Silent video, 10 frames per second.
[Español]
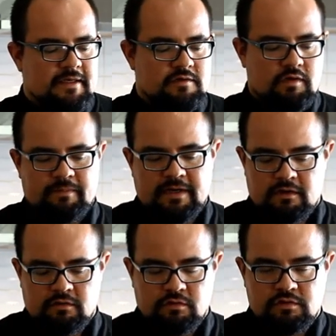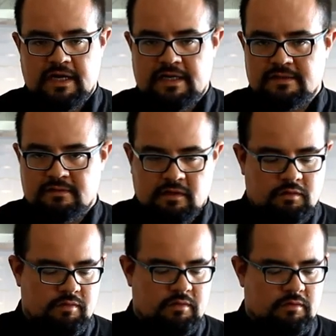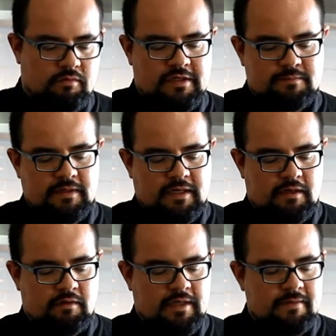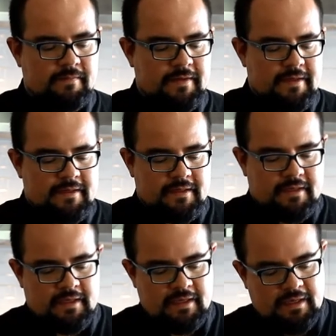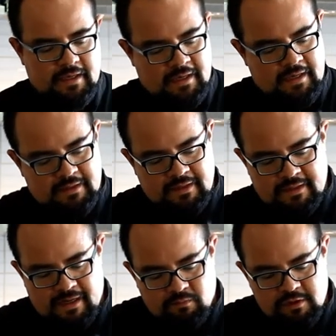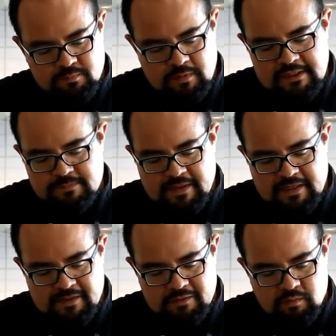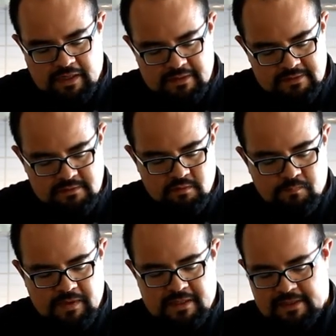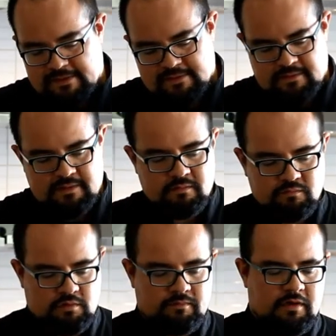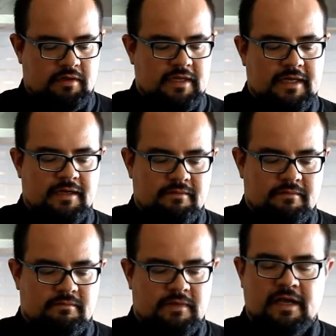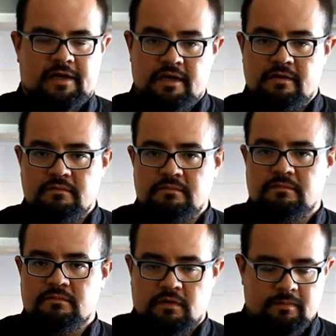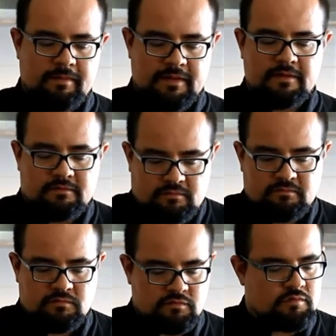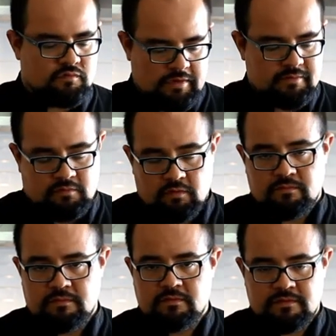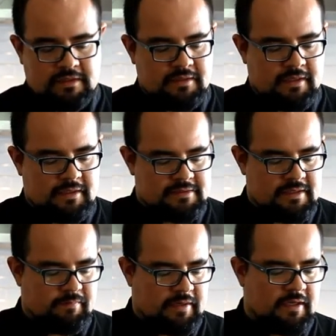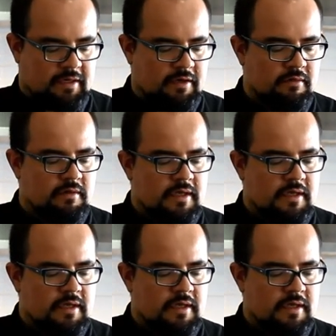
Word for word: suelen venir con dos caras, esto lo, voy a explicar ahora, y eh, tendríamos después las piedras naturales, que son piedras, como su nombre lo indica, de río, normalmente son, son siempre de río,